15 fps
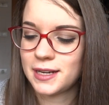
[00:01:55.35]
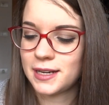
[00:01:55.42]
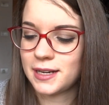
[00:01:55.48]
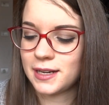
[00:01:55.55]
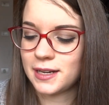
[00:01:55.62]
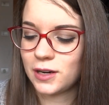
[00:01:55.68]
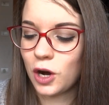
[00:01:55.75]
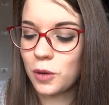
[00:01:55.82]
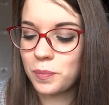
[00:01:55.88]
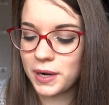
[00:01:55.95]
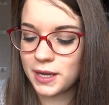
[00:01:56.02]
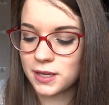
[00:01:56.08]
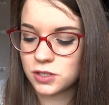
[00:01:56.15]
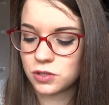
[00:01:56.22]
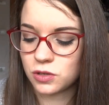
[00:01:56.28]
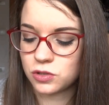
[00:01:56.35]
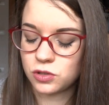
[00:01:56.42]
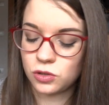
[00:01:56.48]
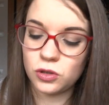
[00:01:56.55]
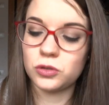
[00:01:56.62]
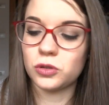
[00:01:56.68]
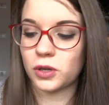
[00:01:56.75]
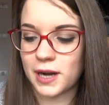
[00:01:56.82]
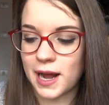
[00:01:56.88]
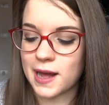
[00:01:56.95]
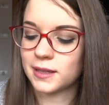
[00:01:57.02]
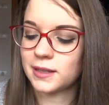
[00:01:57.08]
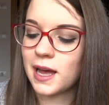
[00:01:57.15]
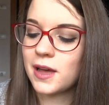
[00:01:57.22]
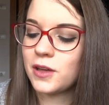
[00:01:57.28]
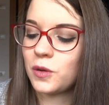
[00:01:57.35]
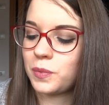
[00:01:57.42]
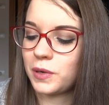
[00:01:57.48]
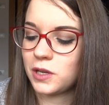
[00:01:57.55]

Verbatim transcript: Eh, ho preso, sono tornata e ho